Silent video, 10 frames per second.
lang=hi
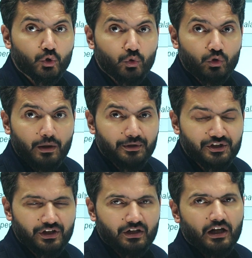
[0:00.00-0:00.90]
टू
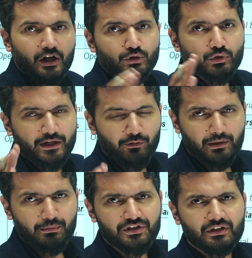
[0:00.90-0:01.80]
कमीशन तो एक्रूड
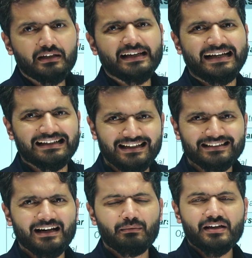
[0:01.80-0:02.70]
कमीशन एसेट
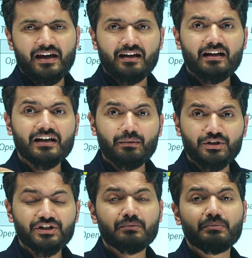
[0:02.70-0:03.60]
साइड में जाएगा
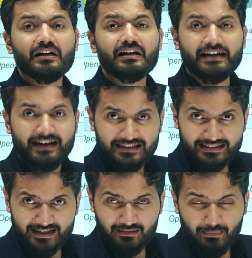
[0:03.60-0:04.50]
कमीशन मेरा क्रेडिट
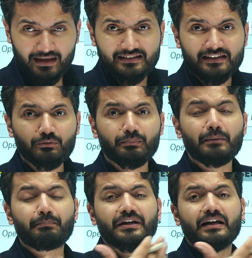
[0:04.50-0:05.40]
साइड बैलेंस है तो
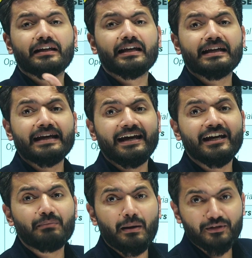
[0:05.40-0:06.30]
मेरे पीएनएल के
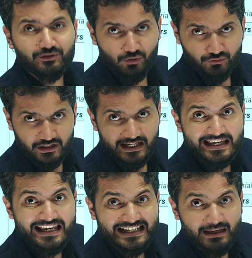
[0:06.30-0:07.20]
क्रेडिट में आप डिस्क्लोज करेंगे
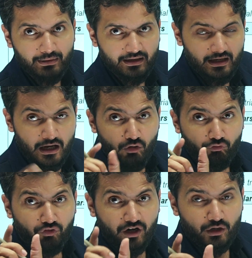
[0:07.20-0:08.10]
इनकम है
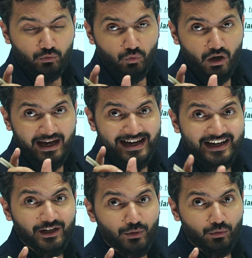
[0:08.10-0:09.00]
वर्ड हुआ
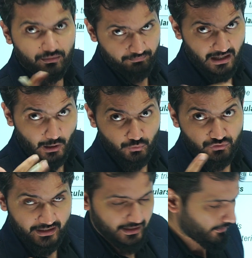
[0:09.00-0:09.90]
एक्रूड
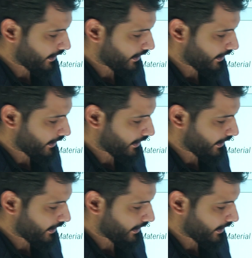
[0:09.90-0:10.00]
आउटस्टैंडिंग